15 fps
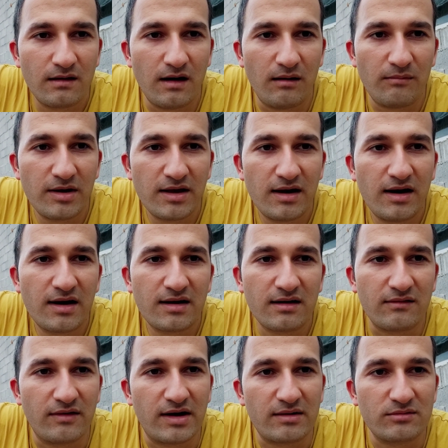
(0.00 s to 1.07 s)
Ama
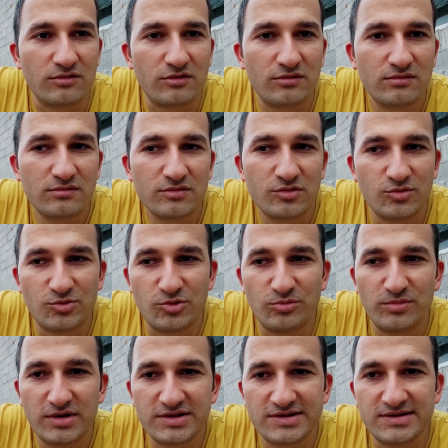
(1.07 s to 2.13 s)
yarını var bunun
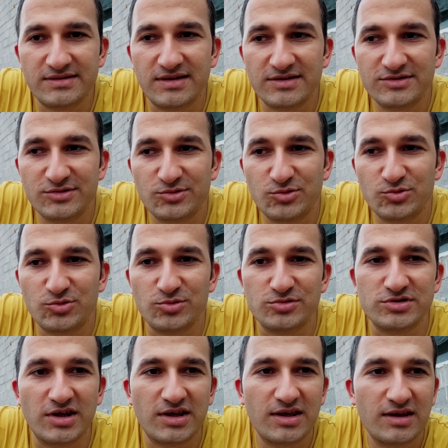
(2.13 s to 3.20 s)
güdülmesi, nasıl
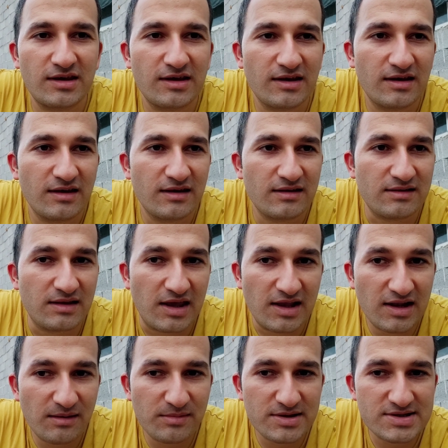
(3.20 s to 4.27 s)
güdülecek,
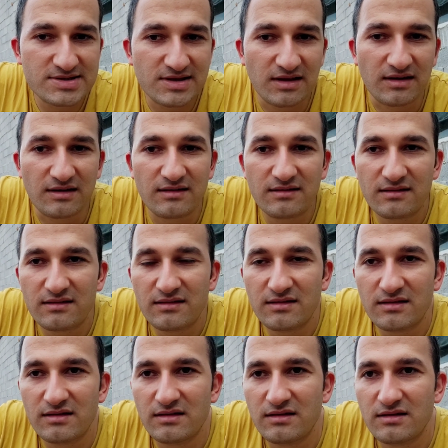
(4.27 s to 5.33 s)
neyle beslenir,
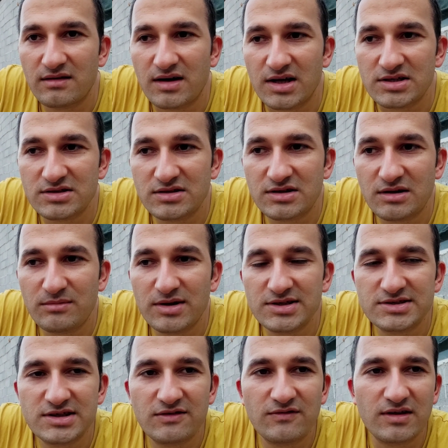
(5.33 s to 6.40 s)
kaç
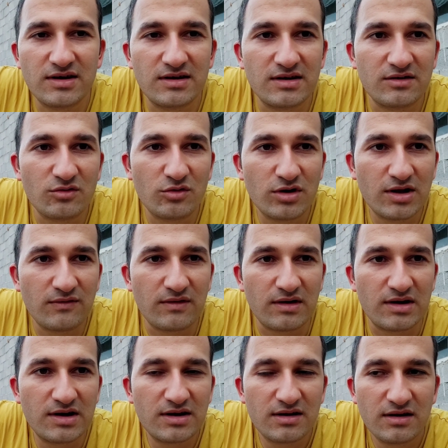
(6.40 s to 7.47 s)
gramaj ne verilir, o ne
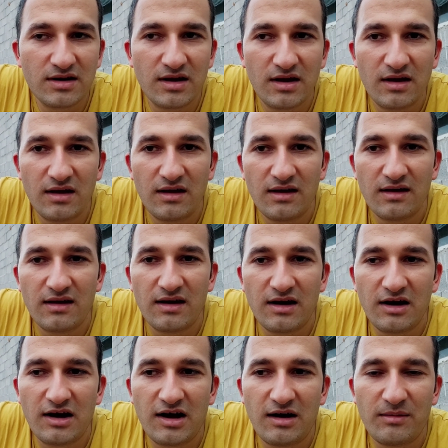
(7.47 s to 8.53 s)
verilir.
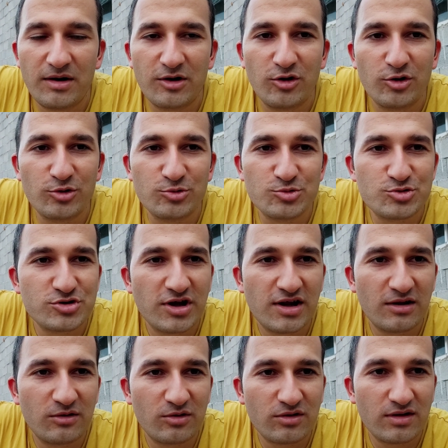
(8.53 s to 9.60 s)
Ama ne olur 3
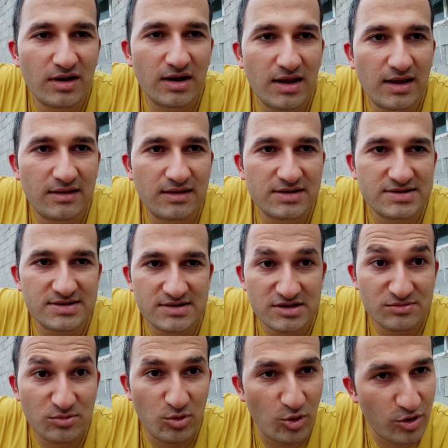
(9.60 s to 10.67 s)
tane 4 tane
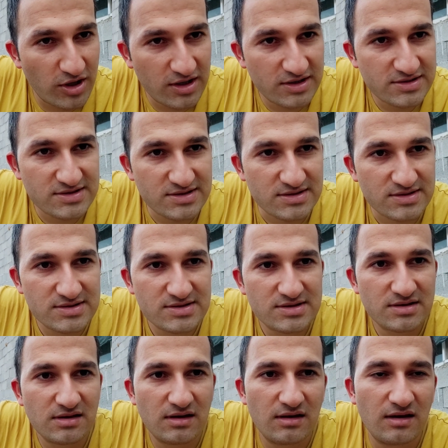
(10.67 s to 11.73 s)
getirirsiniz bir öğrenirsiniz.
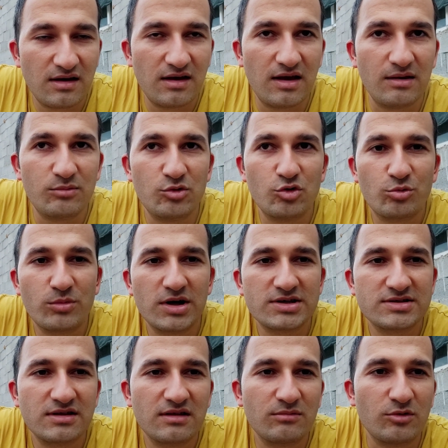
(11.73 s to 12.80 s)
E büyük
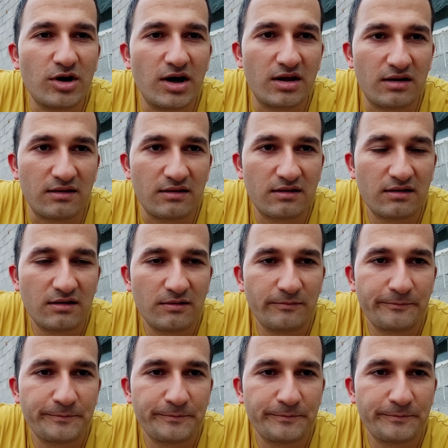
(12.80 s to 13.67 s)
başta da bu aynıdır.